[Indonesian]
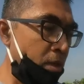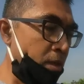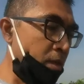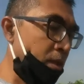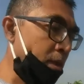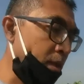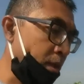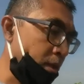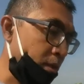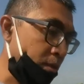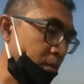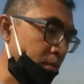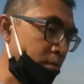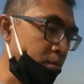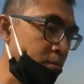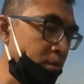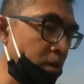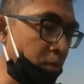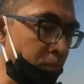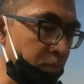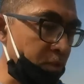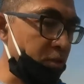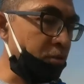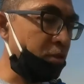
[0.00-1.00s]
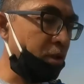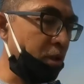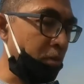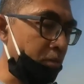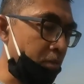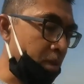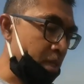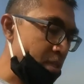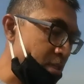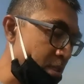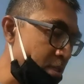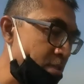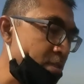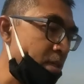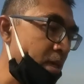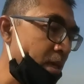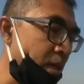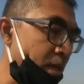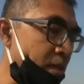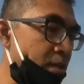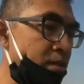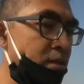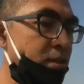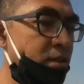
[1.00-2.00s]
yang tapi juga masih
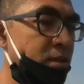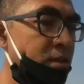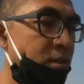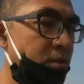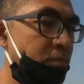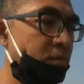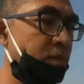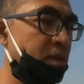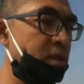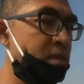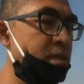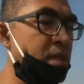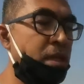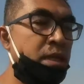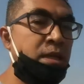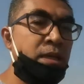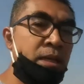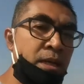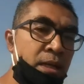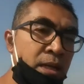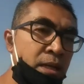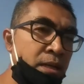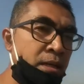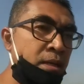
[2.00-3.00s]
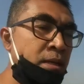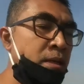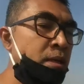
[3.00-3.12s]
sangat dipercaya